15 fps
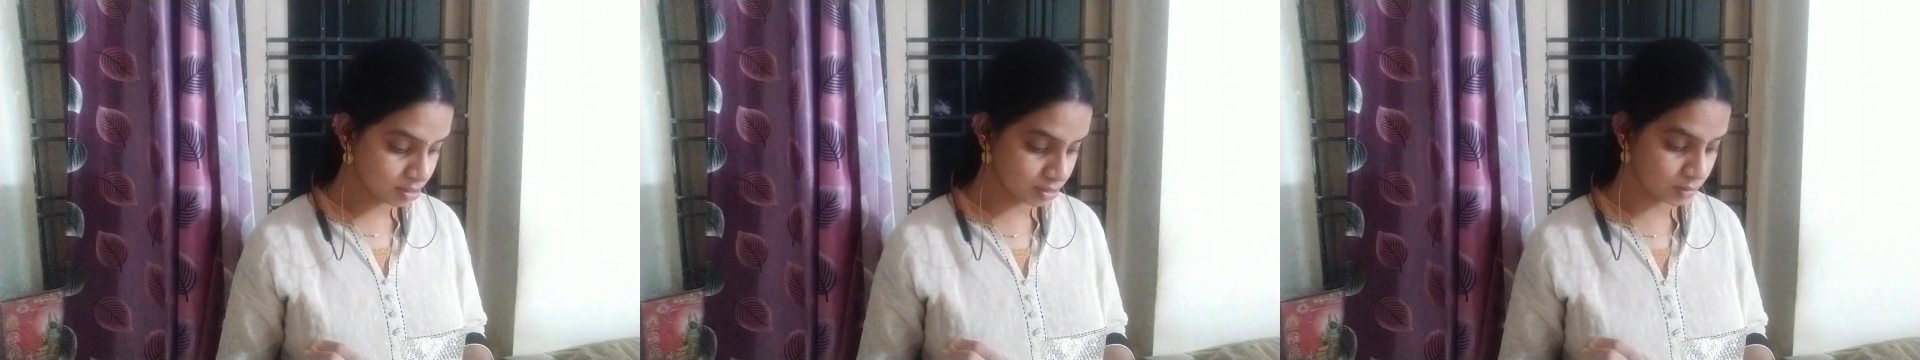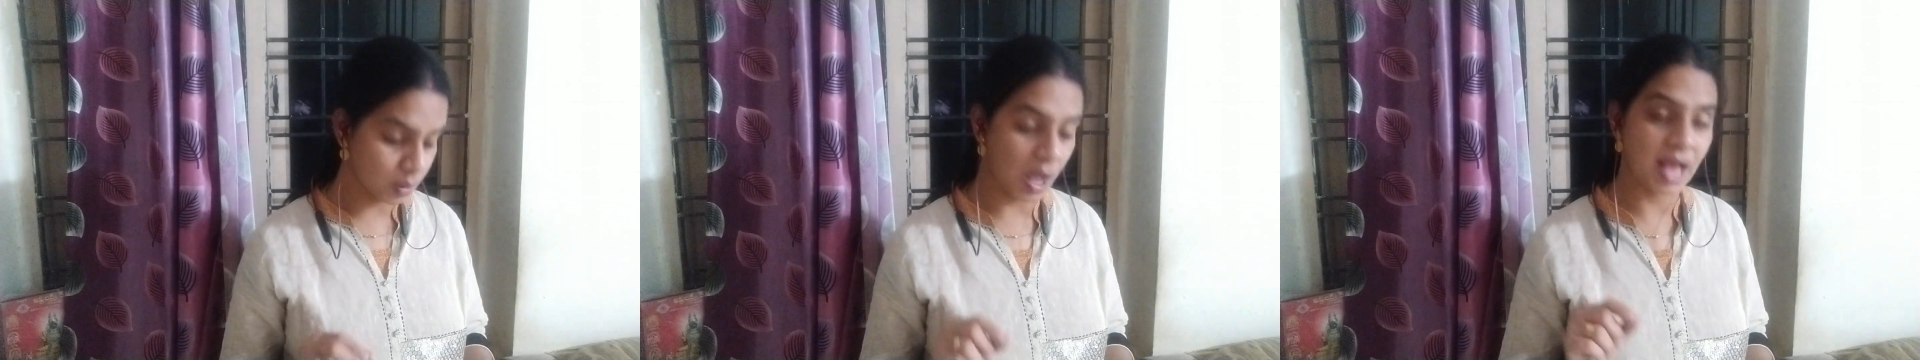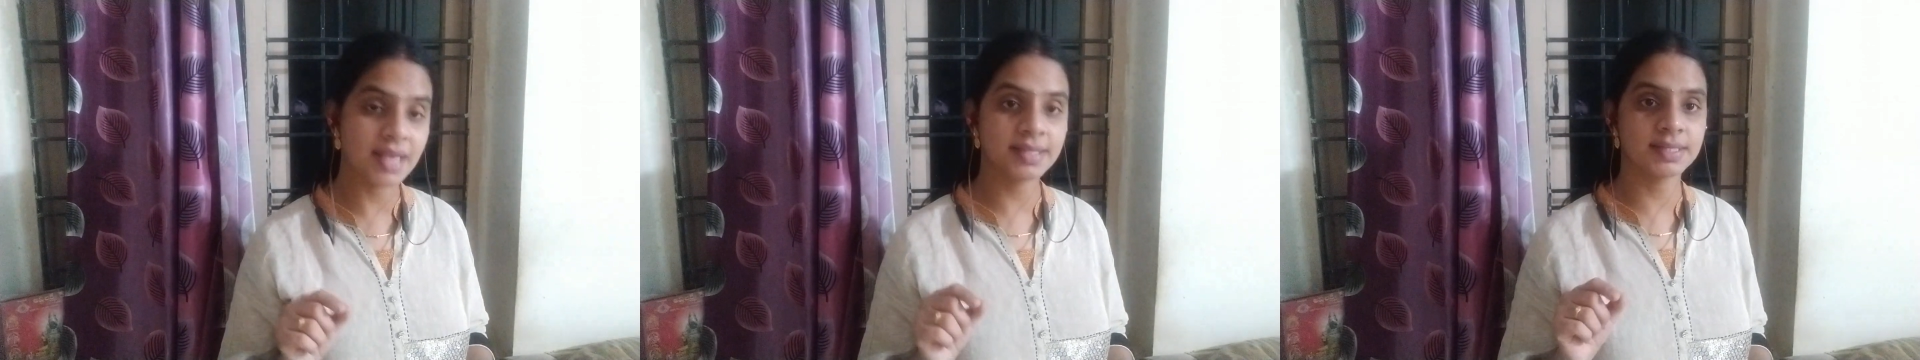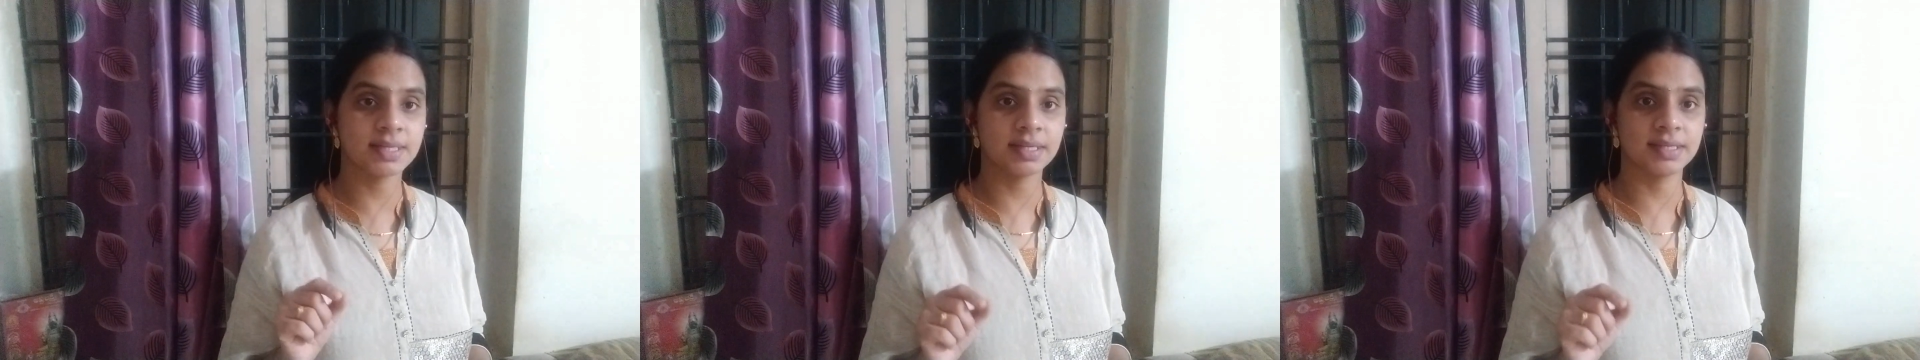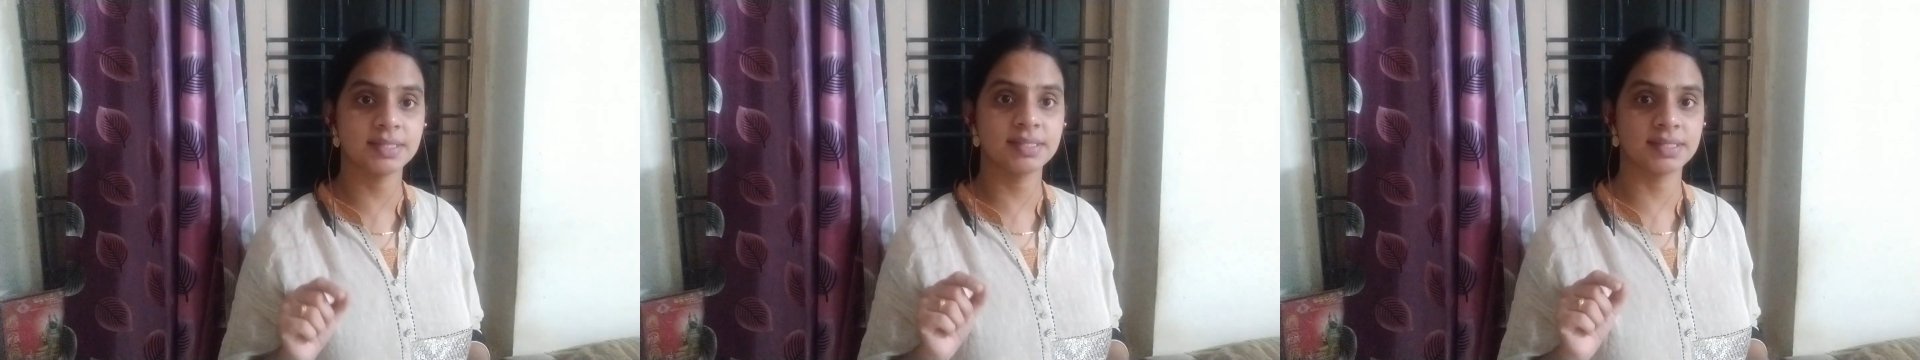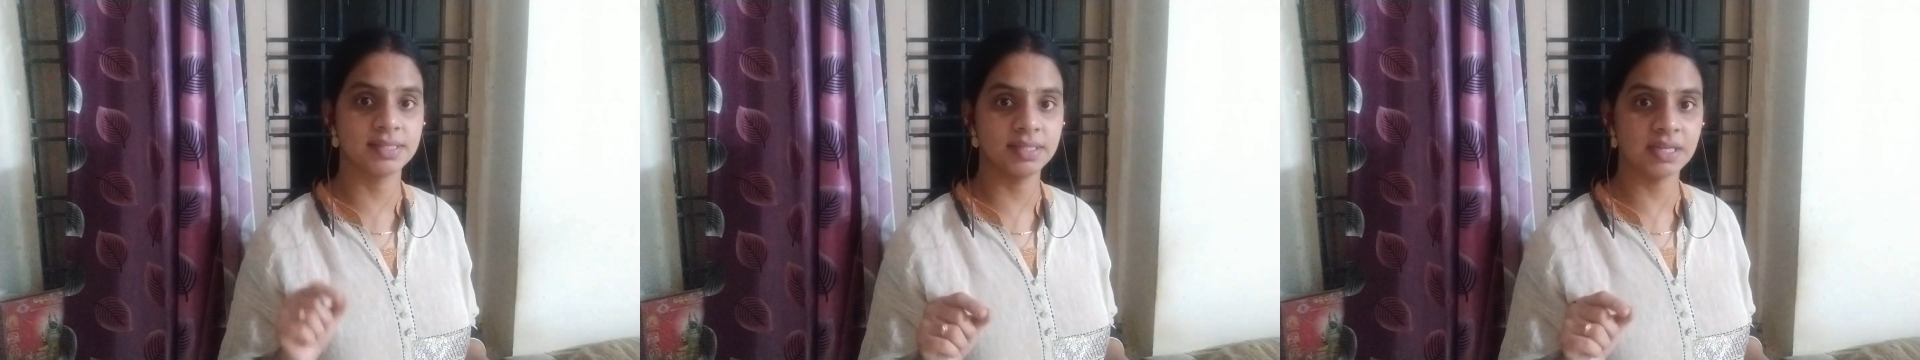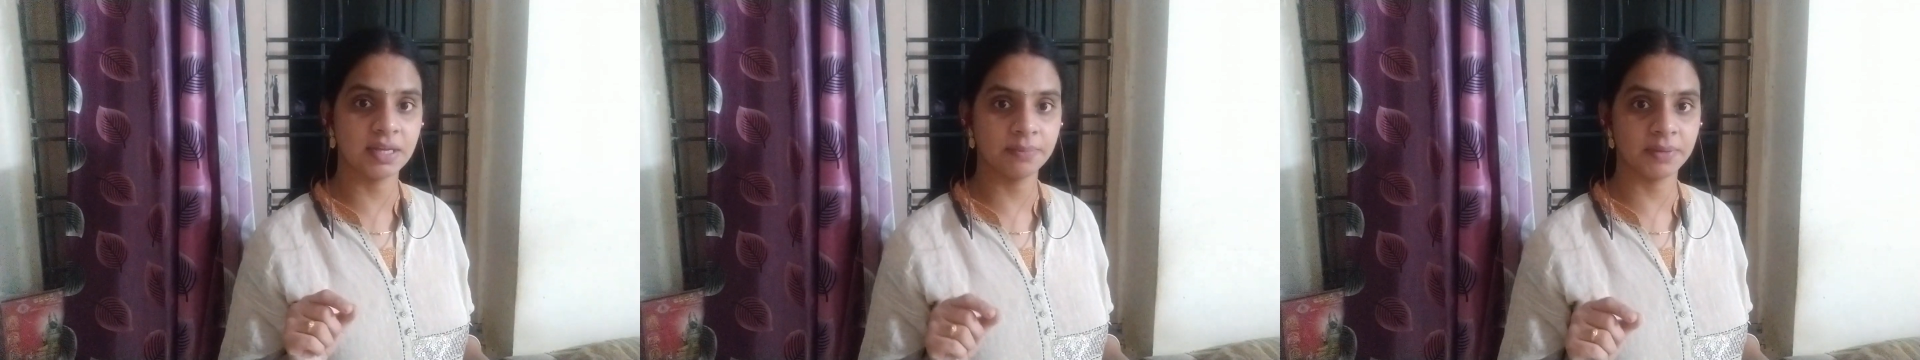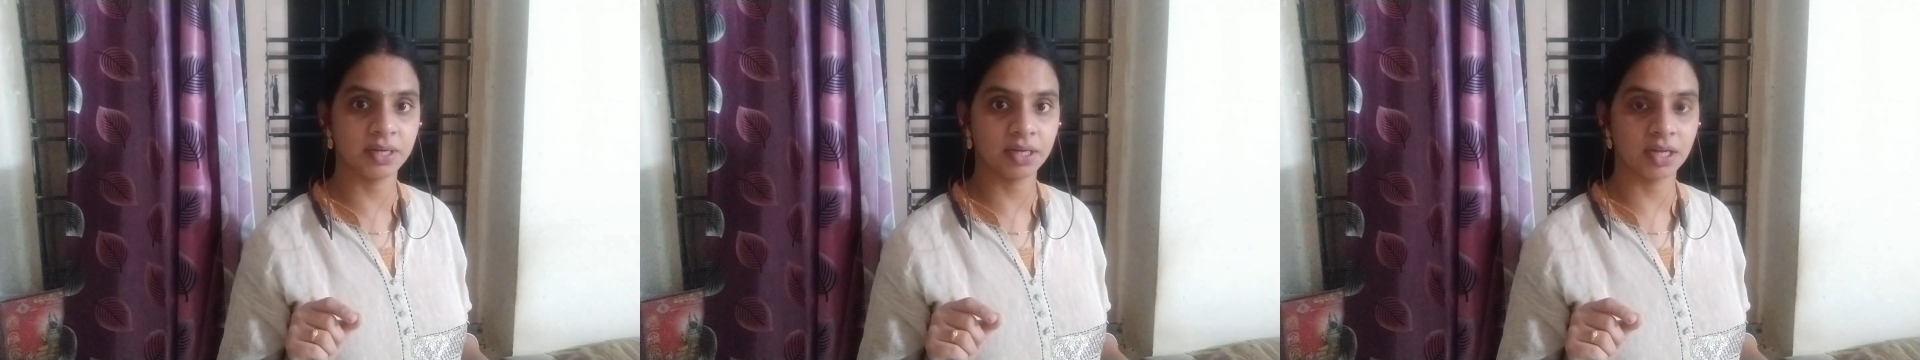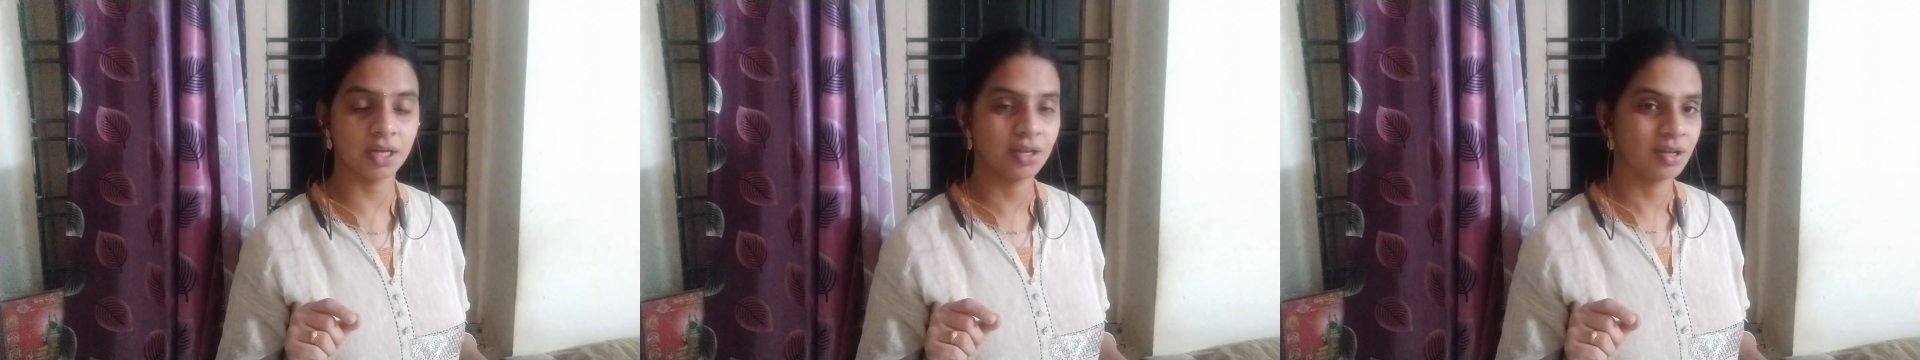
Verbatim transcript: సో ఆన్సర్ ఈ సి అనమాట